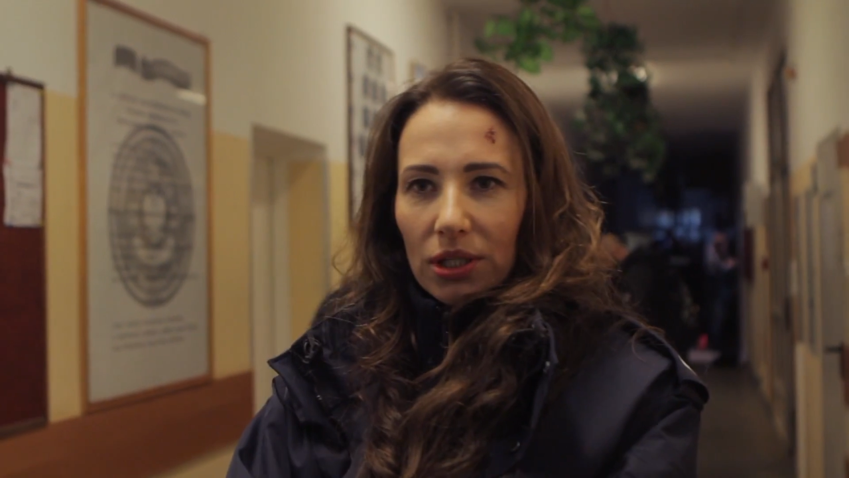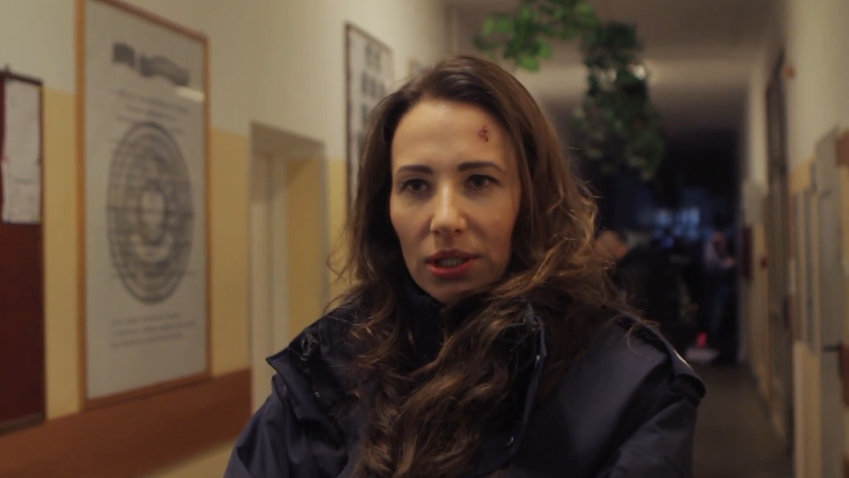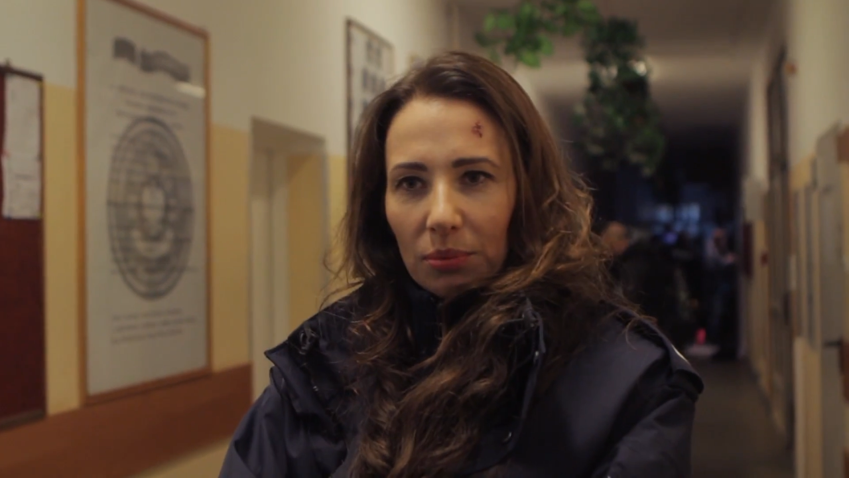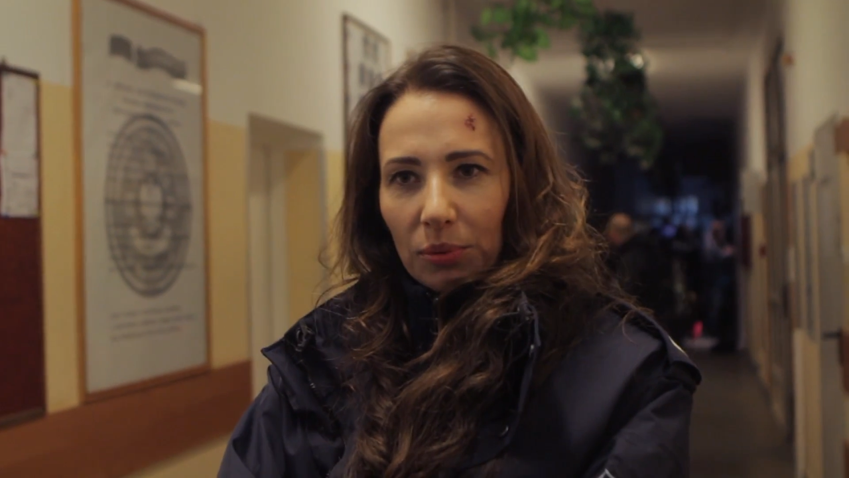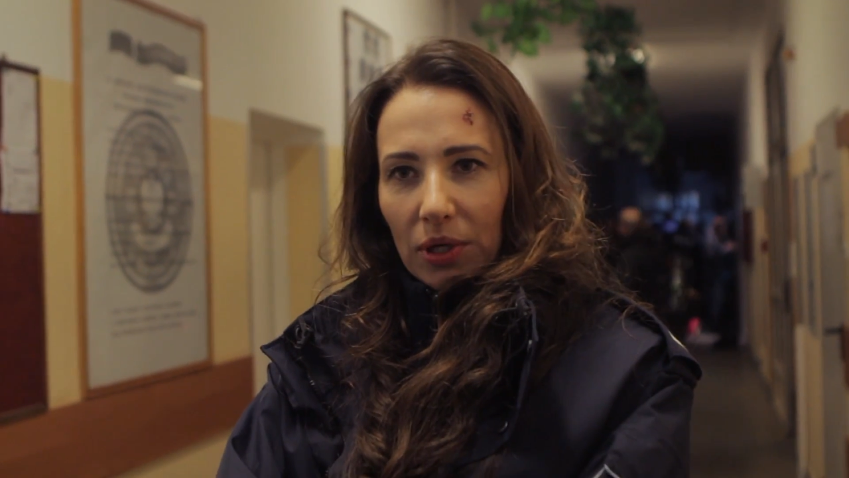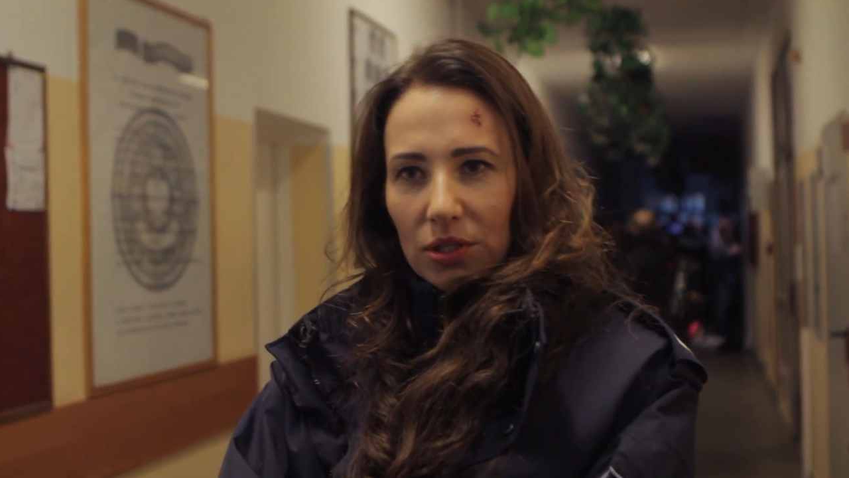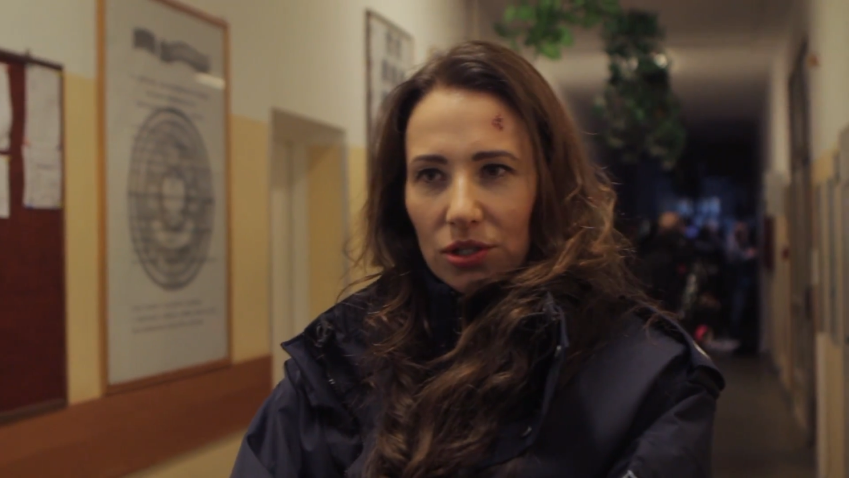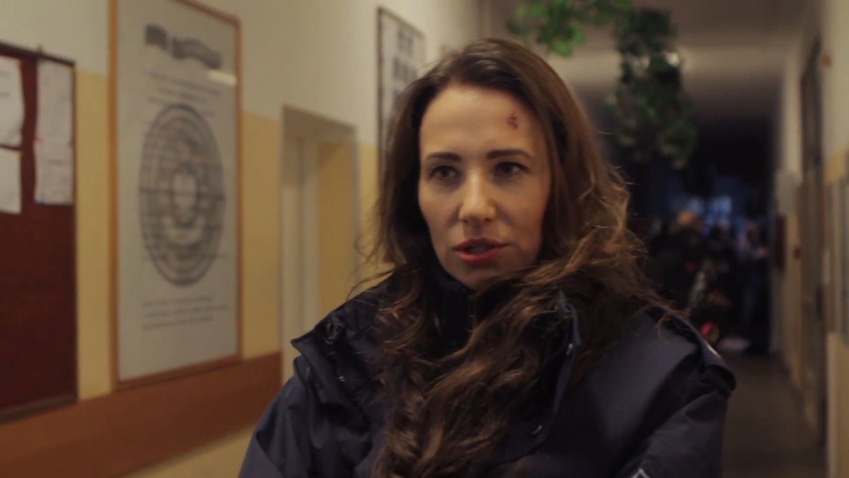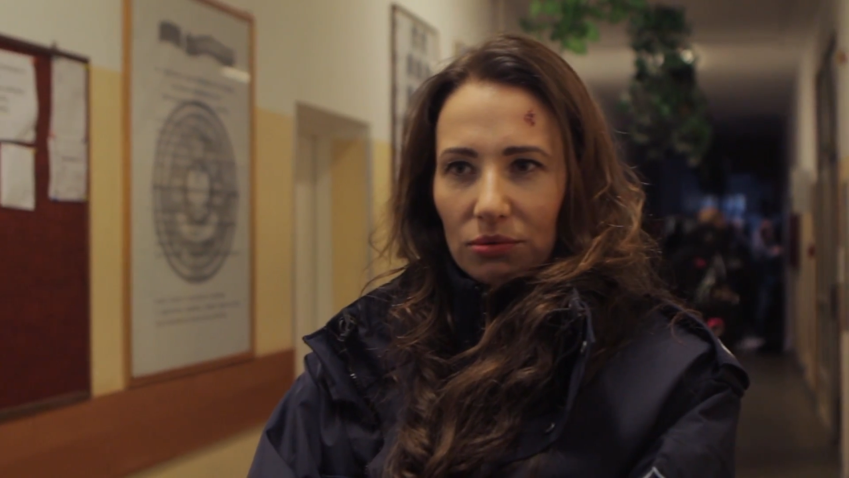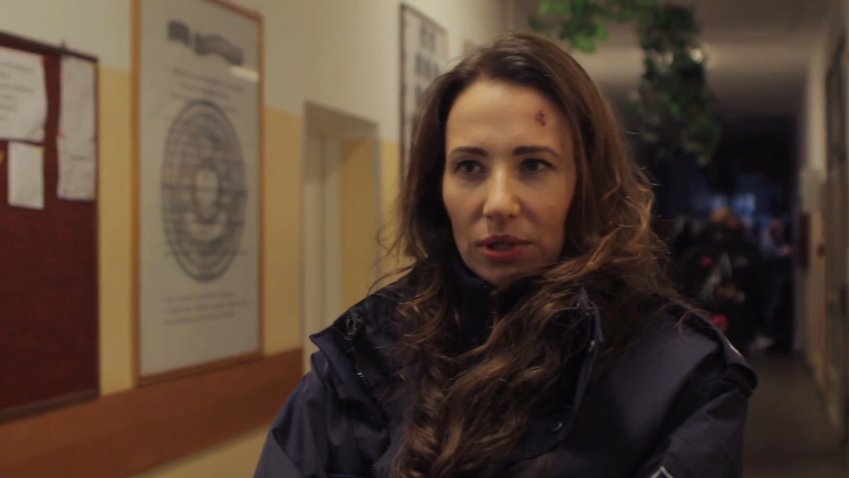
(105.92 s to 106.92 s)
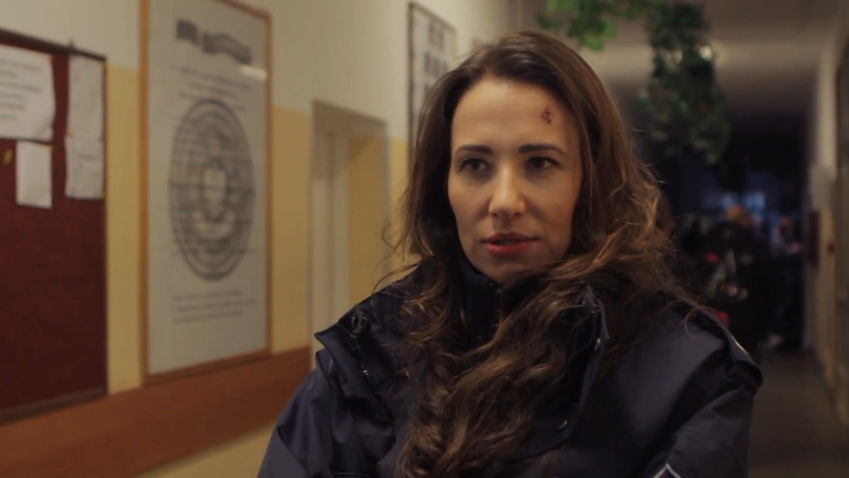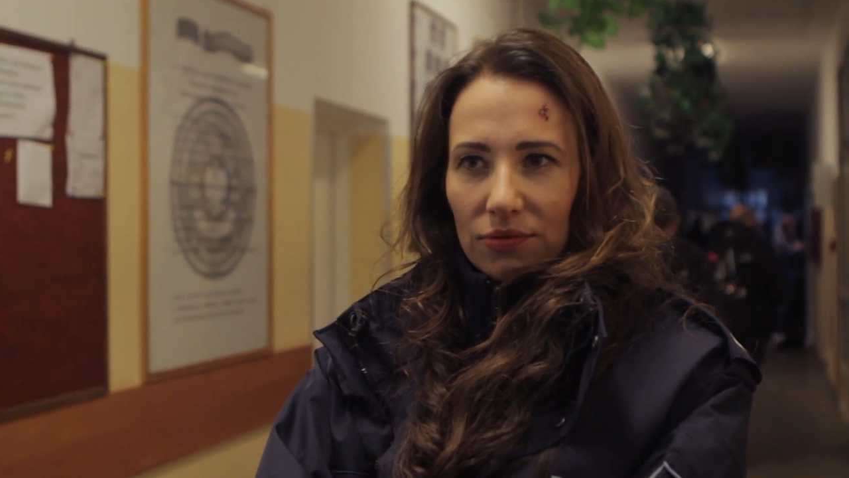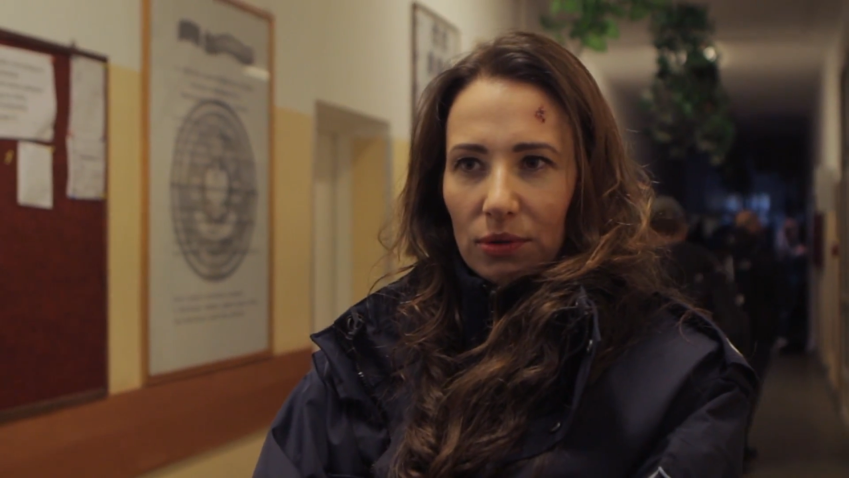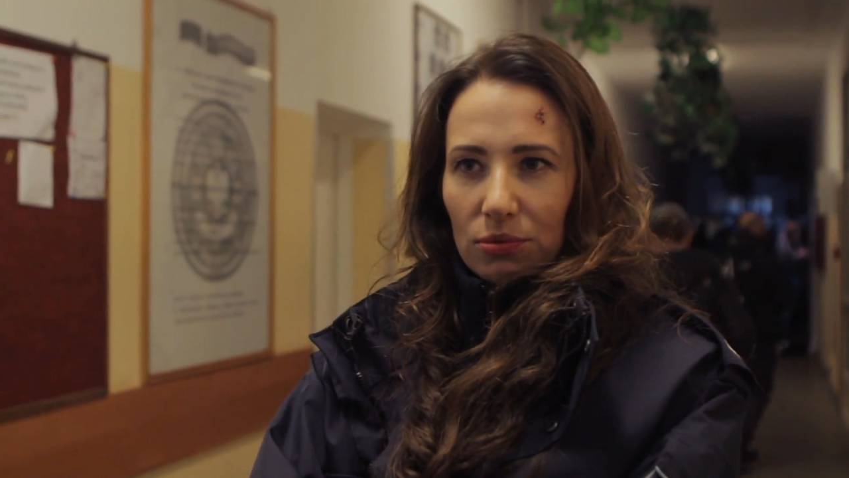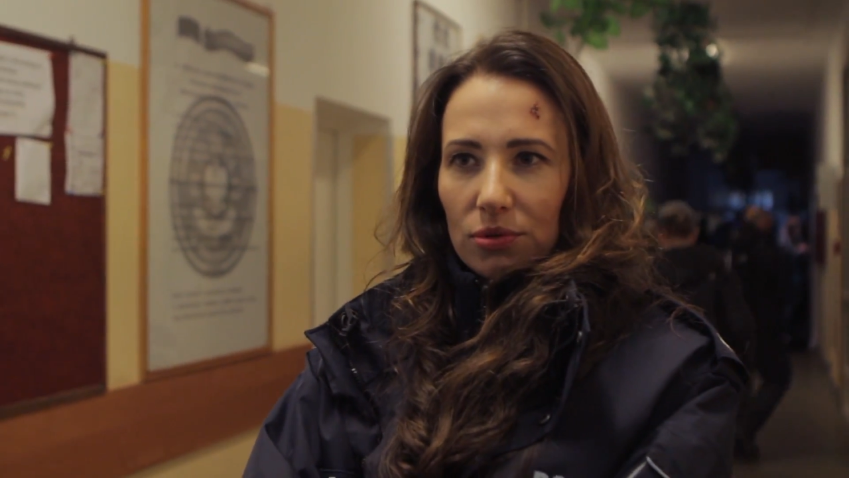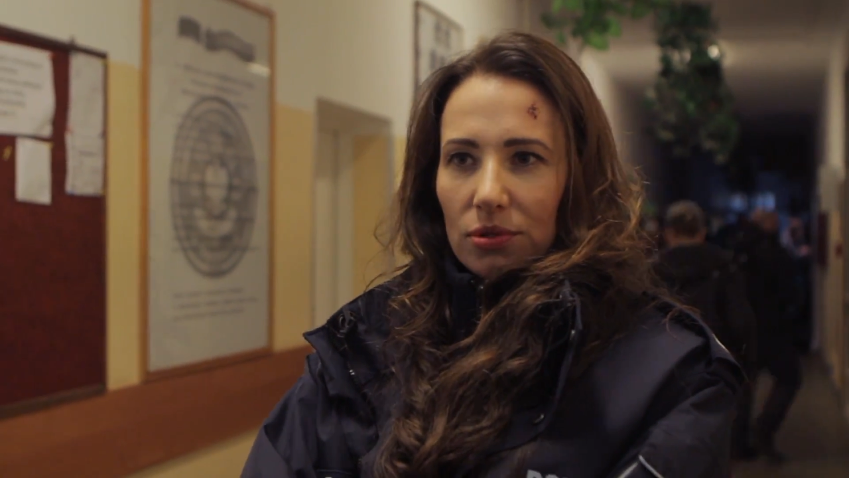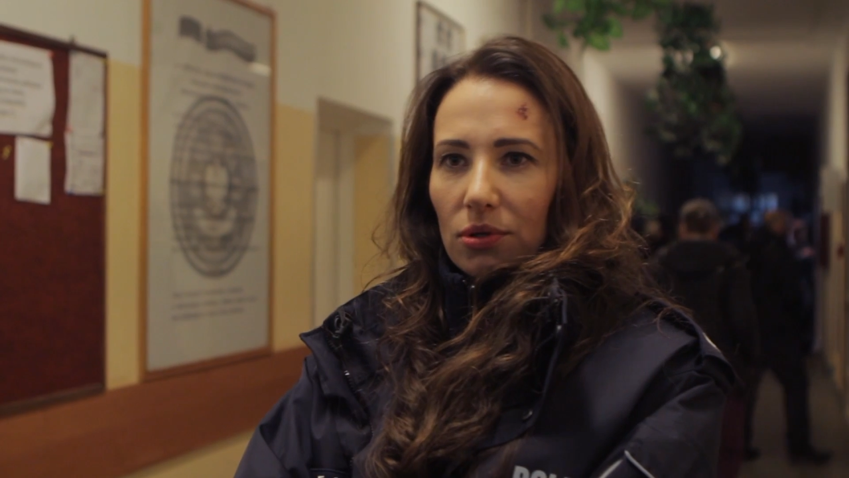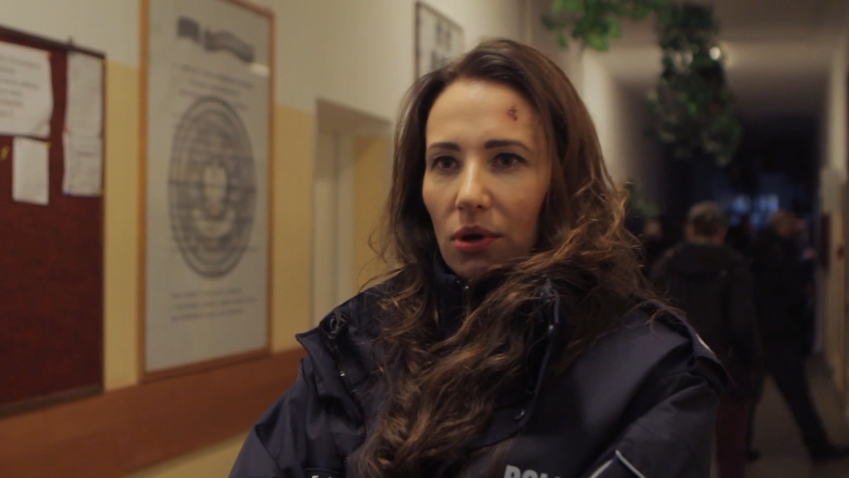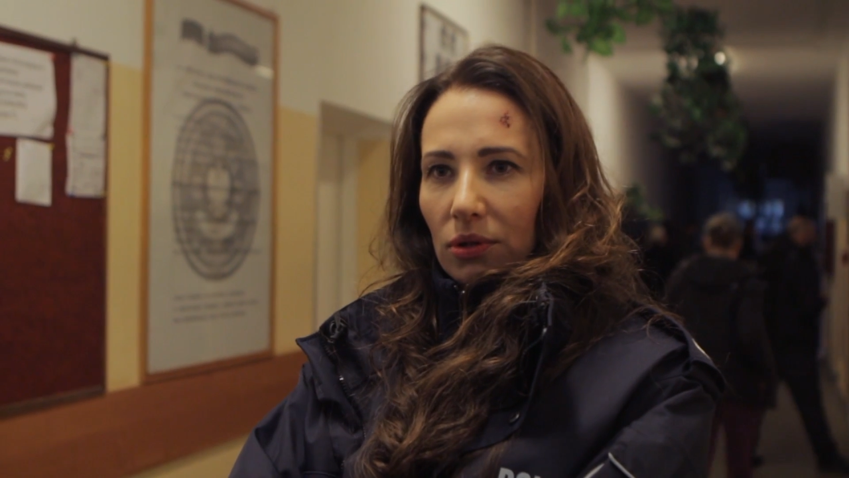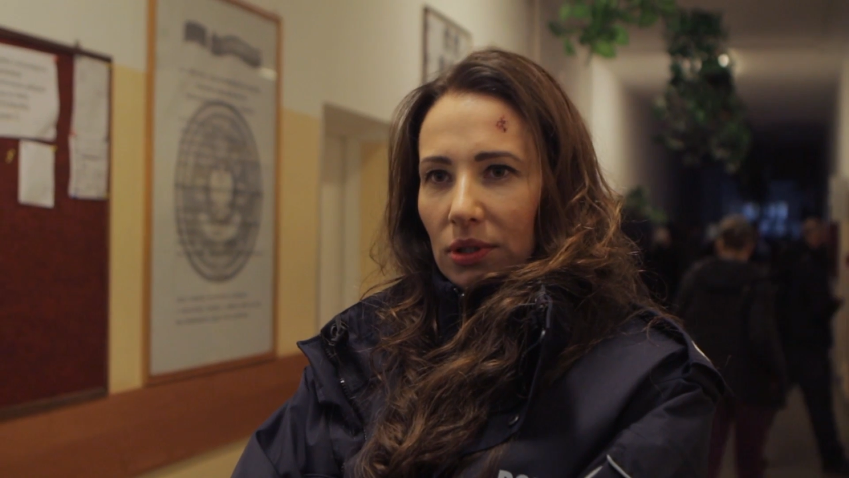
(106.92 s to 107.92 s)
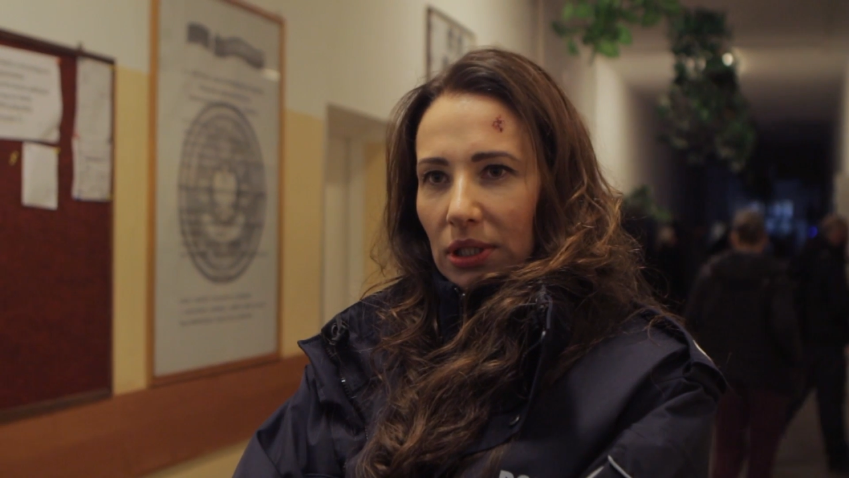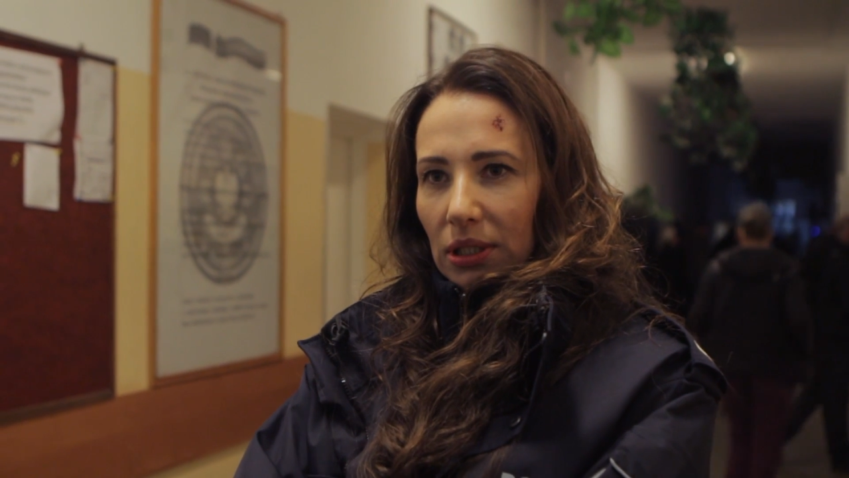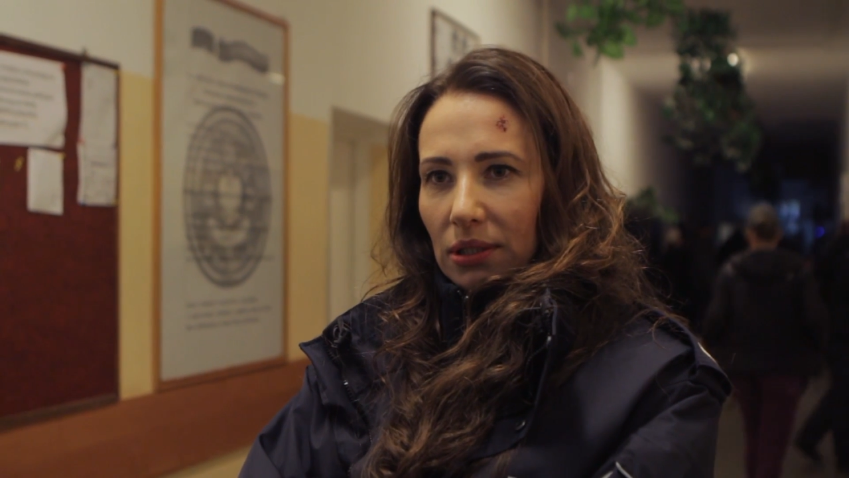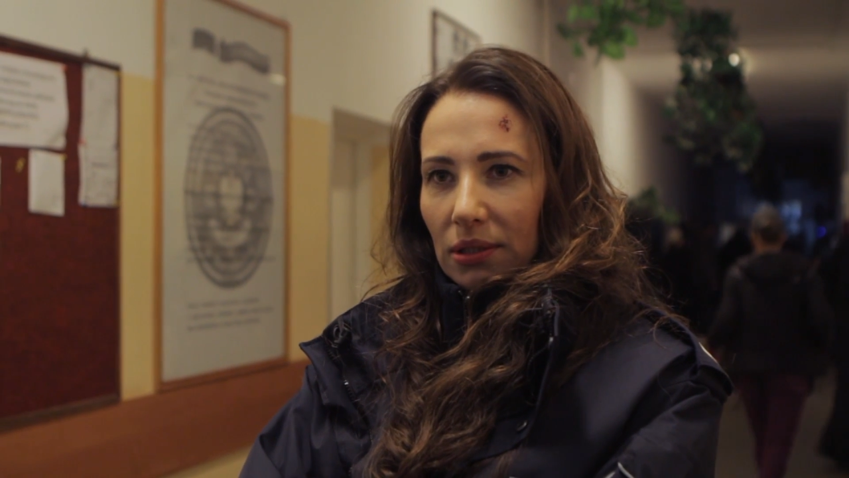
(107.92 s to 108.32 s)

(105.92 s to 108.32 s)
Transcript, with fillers: Siekiera pokaże się tutaj z wielu stron. Y,